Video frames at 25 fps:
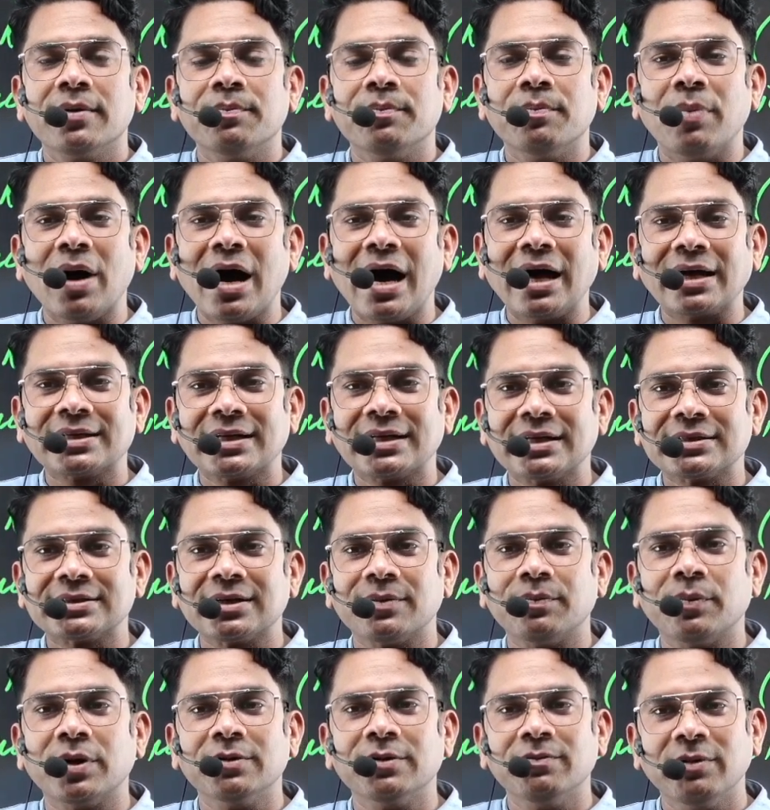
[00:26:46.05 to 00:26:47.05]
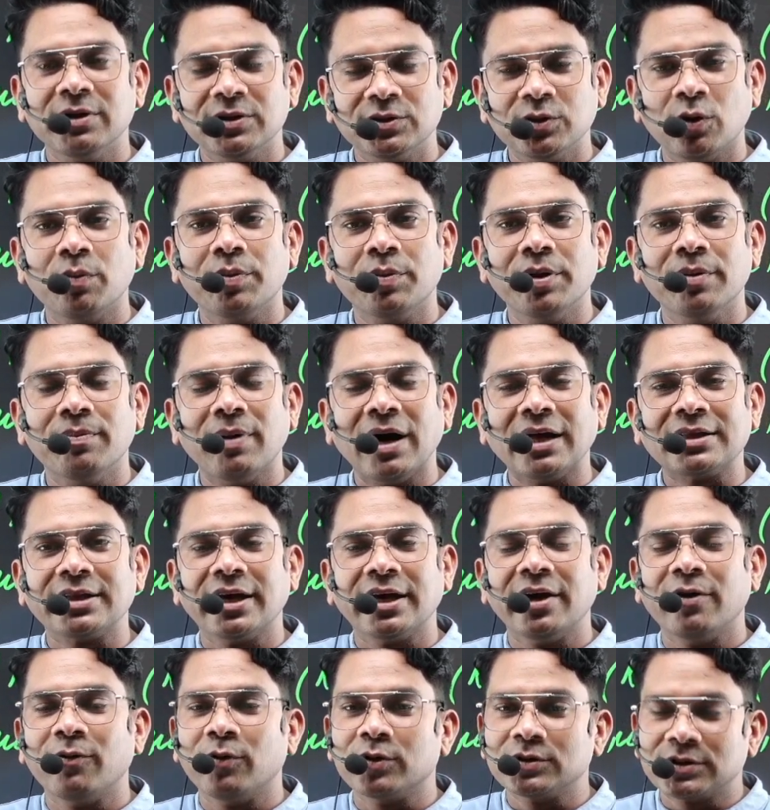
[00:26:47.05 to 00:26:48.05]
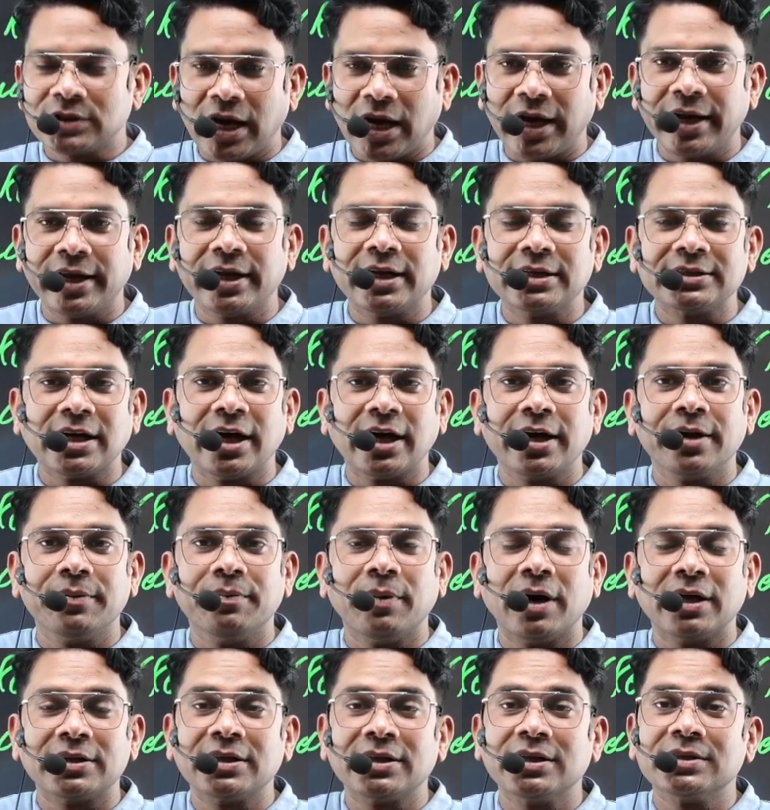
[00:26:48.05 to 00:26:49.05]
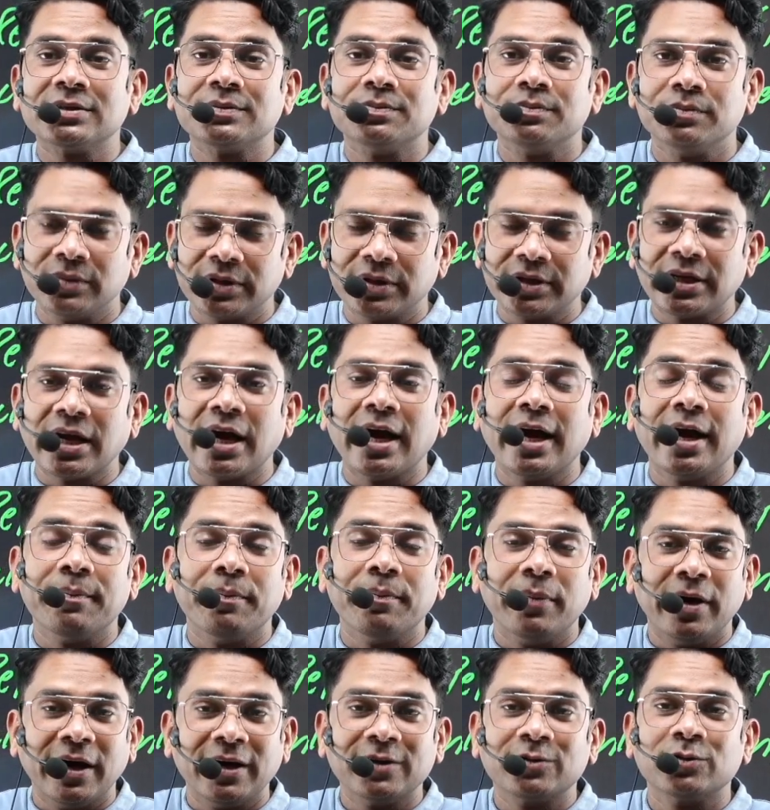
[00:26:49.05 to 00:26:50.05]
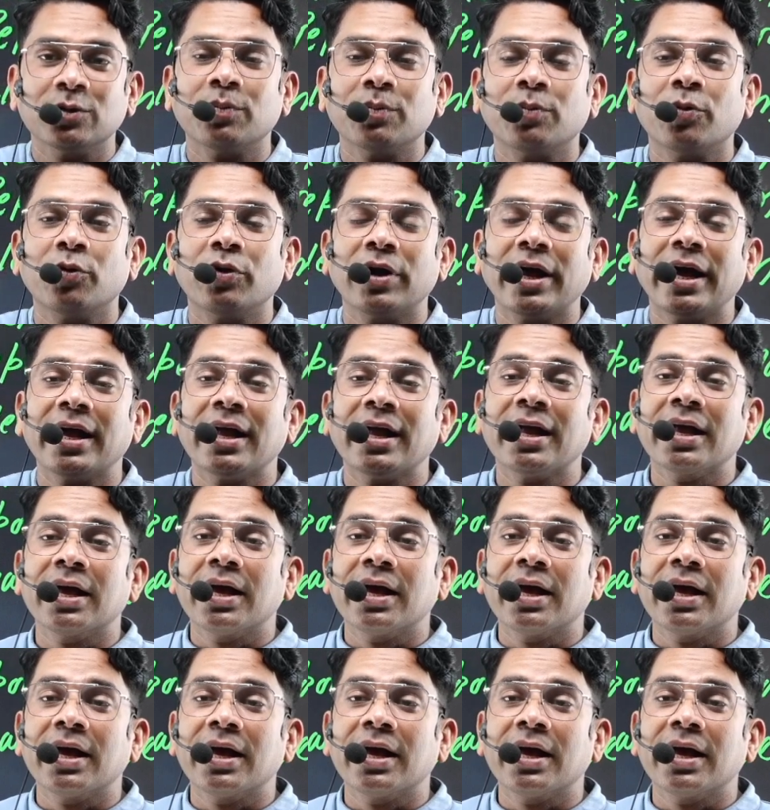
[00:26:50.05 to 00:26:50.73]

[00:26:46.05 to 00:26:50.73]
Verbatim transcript: बार्क के संबंध में जो भी बातें हैं वो सारी की सारी बातें क्या है महत्वपूर्ण है